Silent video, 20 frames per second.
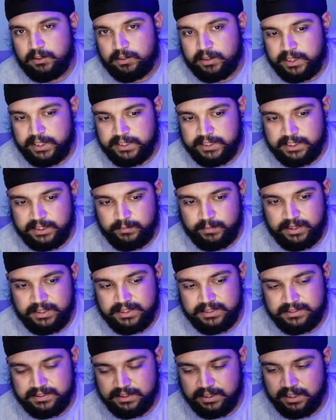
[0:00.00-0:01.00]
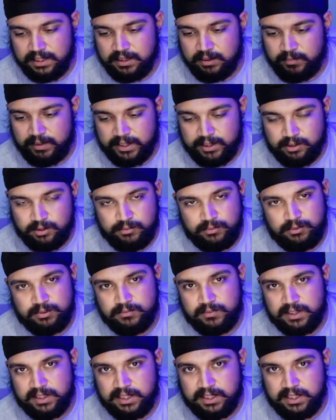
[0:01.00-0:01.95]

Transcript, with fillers: के नाइन में ये सिंगल माइक्रोफोन वाला है